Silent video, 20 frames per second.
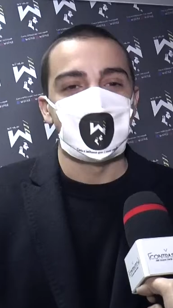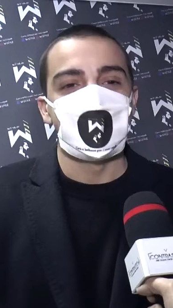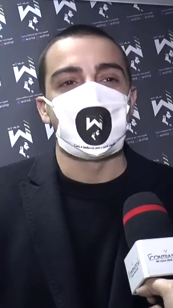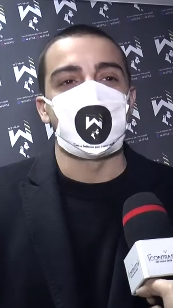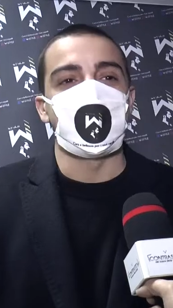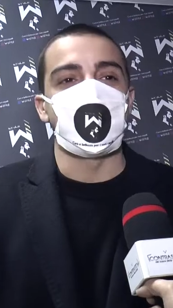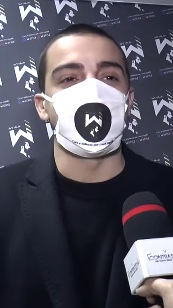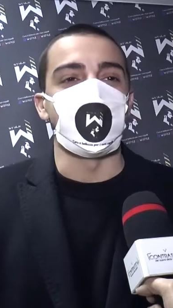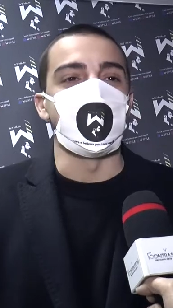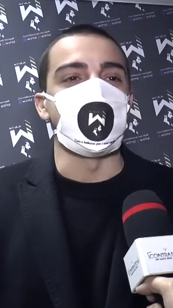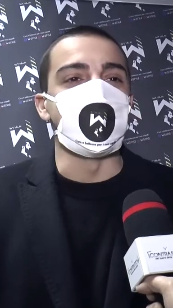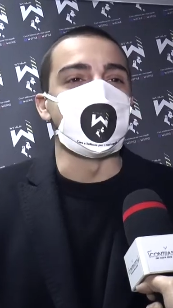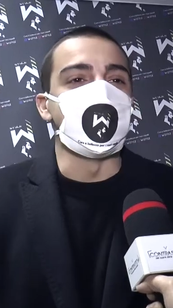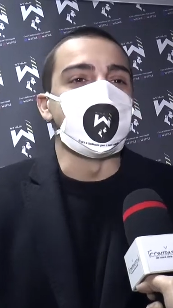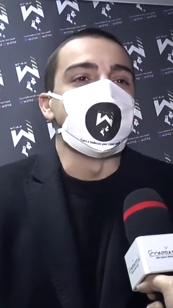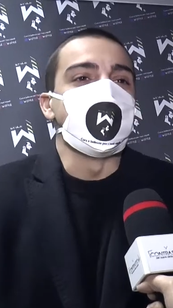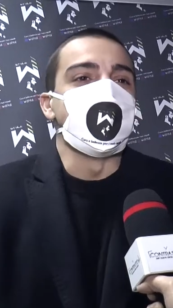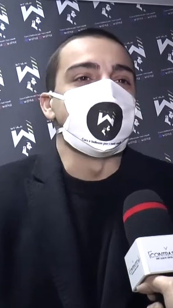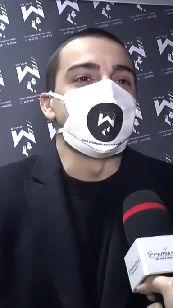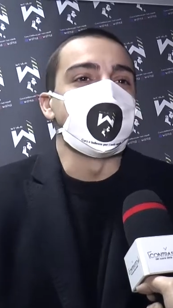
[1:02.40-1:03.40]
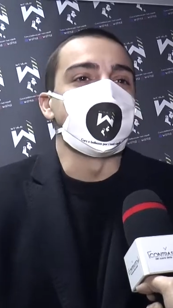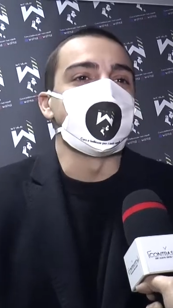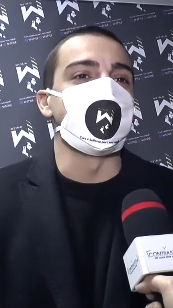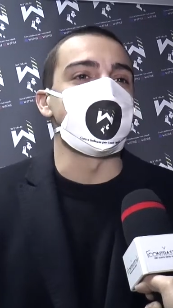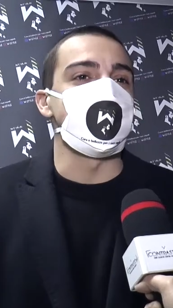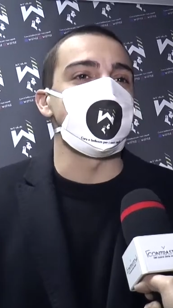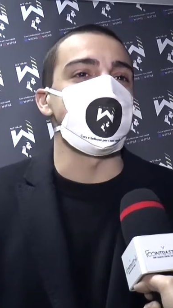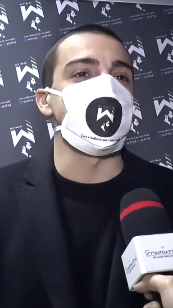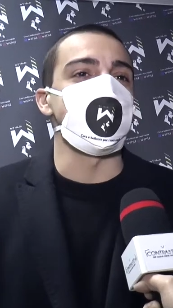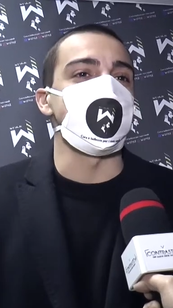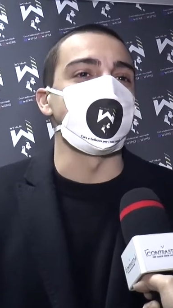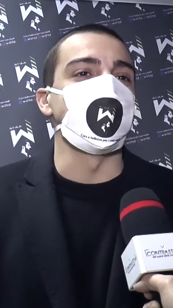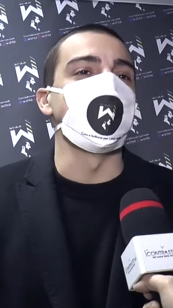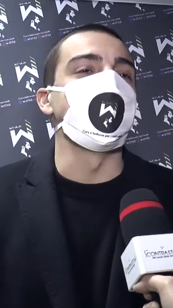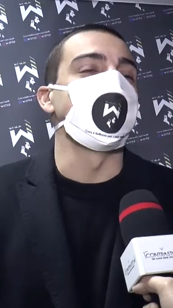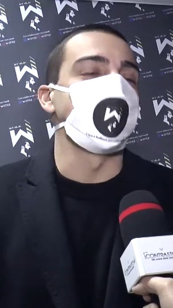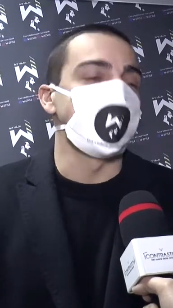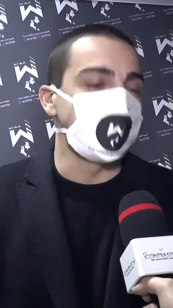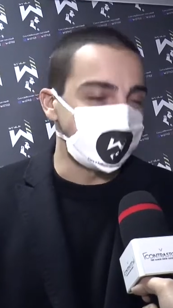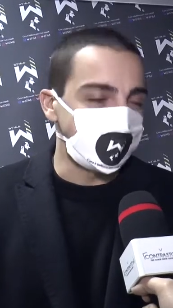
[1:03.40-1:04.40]
e quindi adesso sono
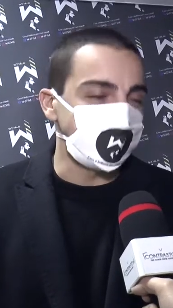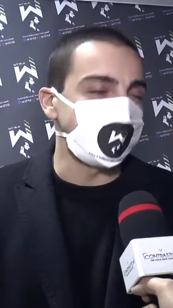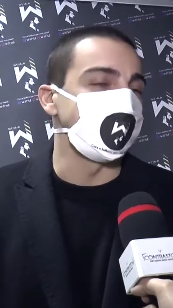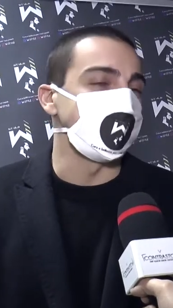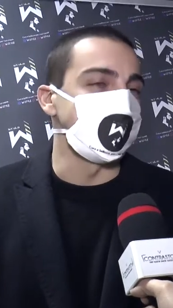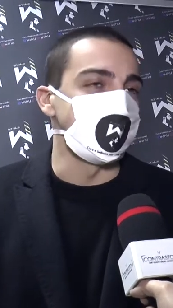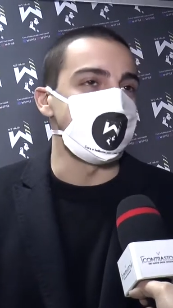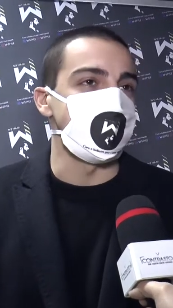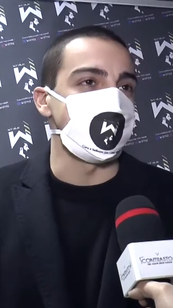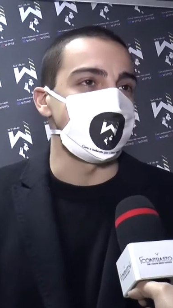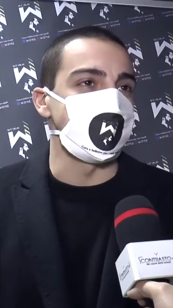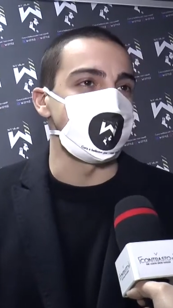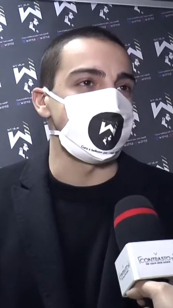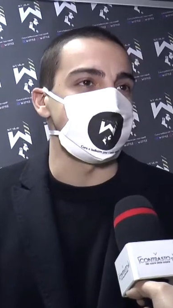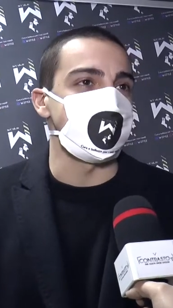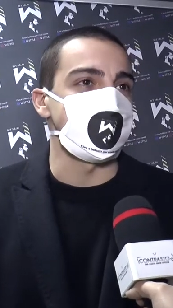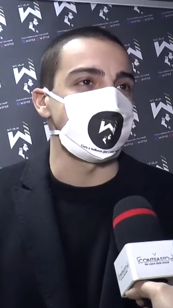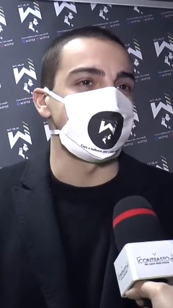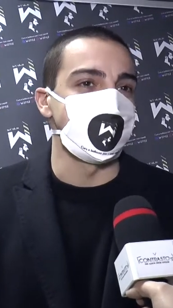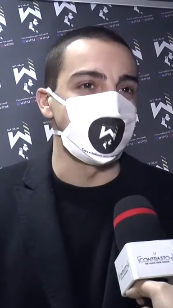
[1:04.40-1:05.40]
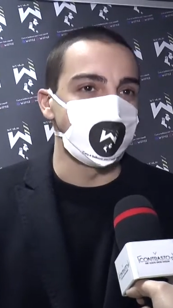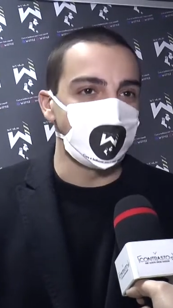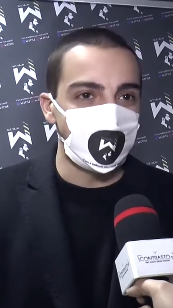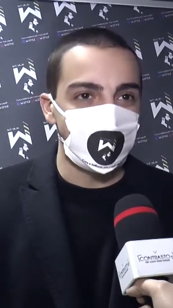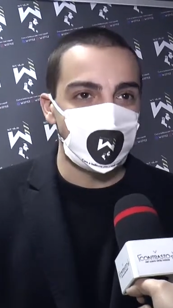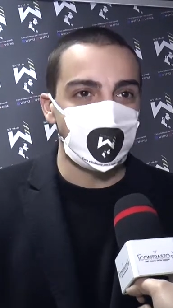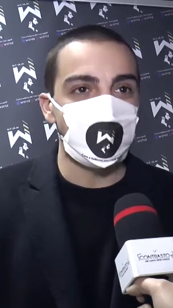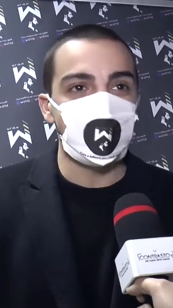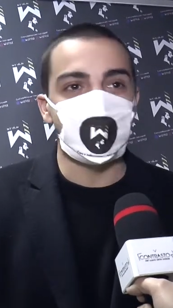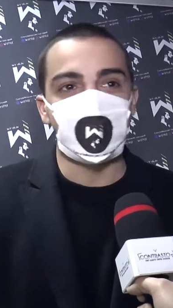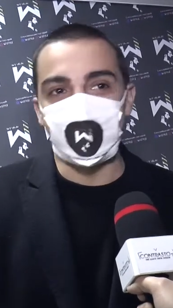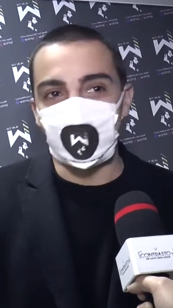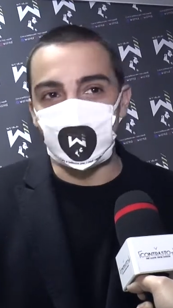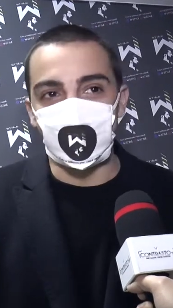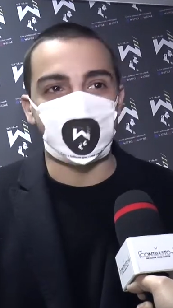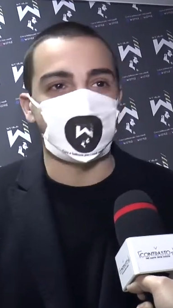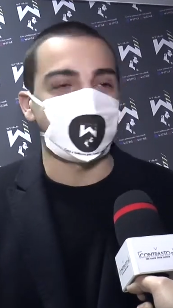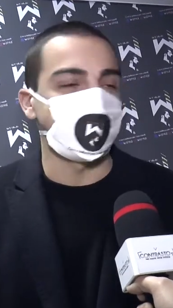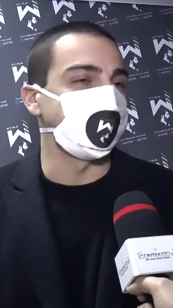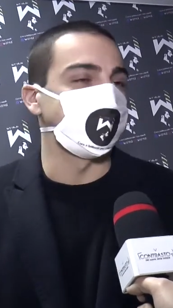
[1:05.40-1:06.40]
veramente felice di essere di nuovo qui e di
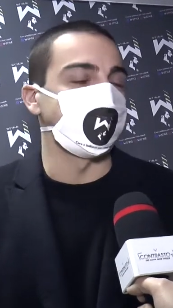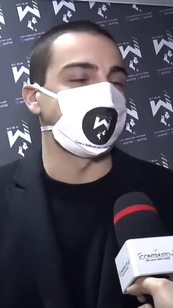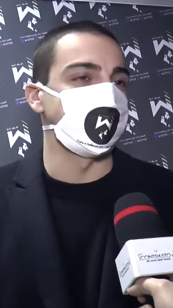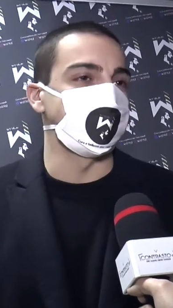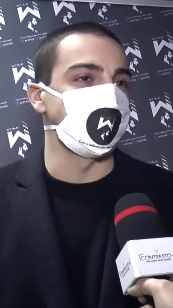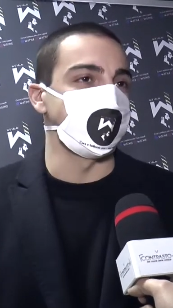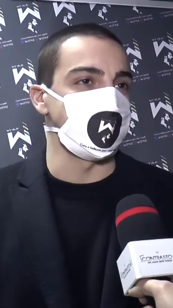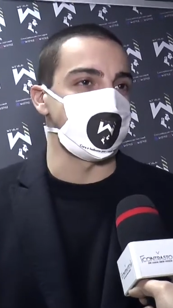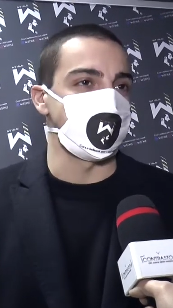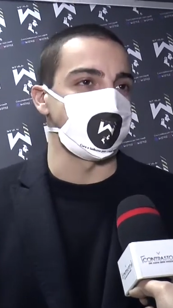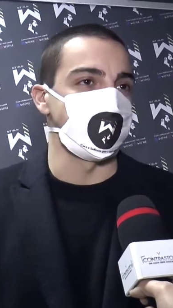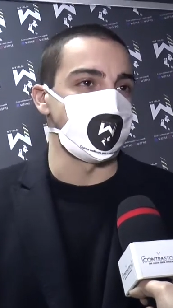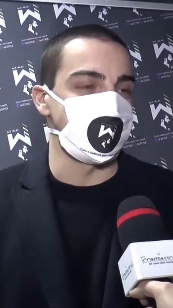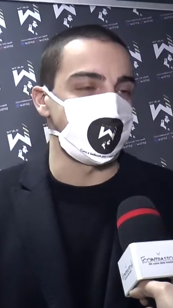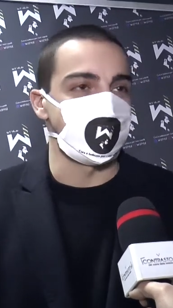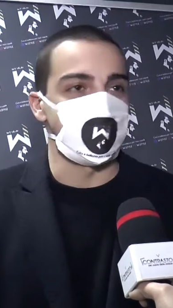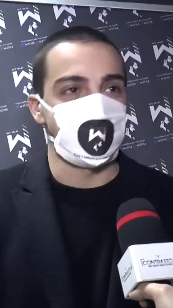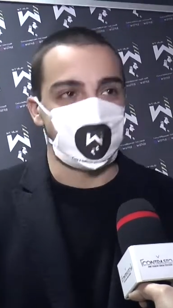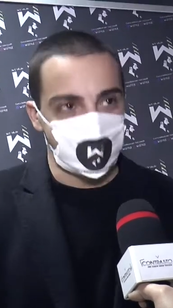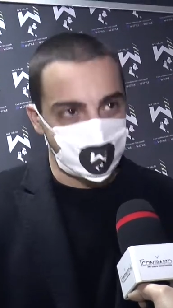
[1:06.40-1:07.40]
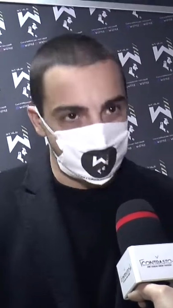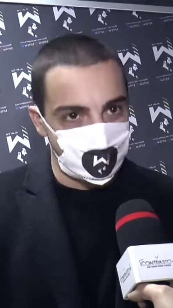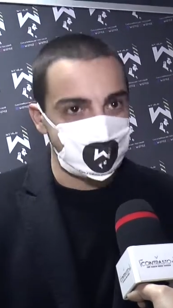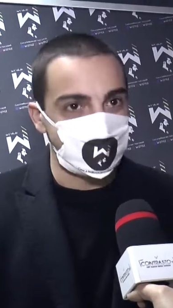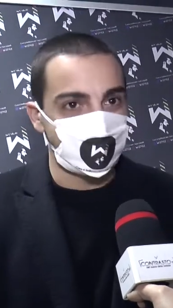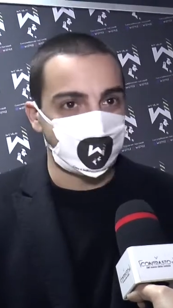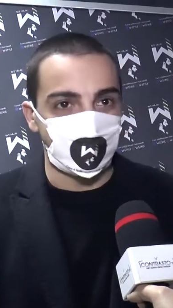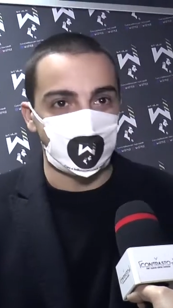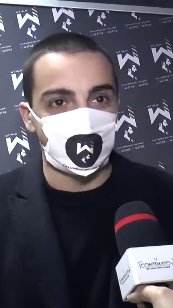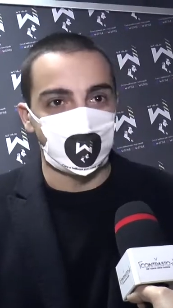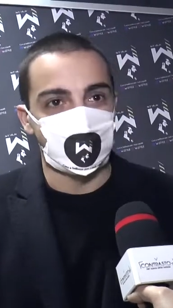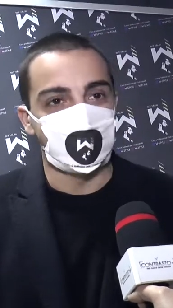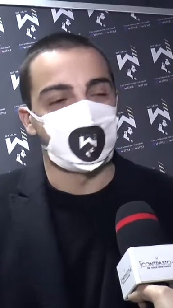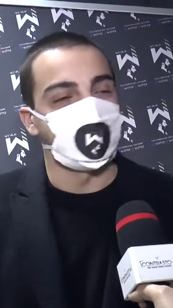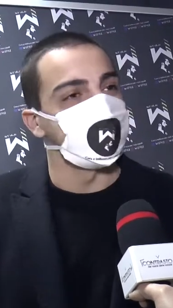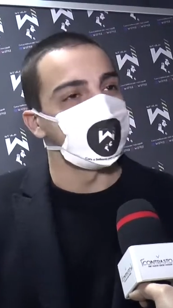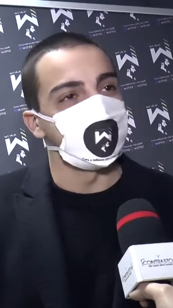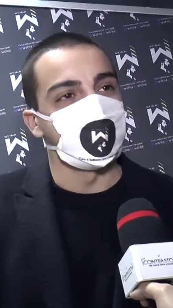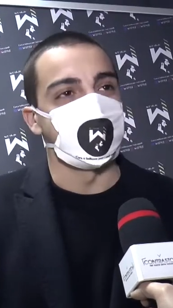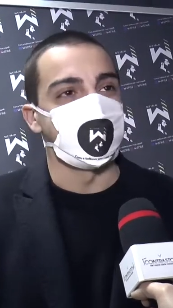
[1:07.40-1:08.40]
portare avanti questo discorso iniziato un bel
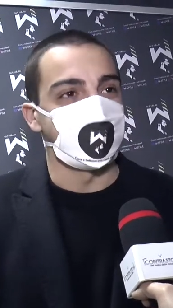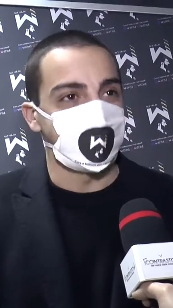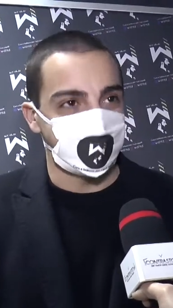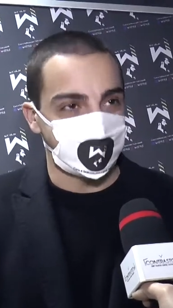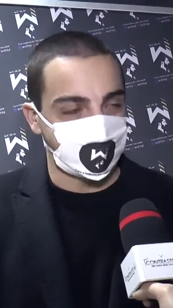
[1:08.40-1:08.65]
po' di tempo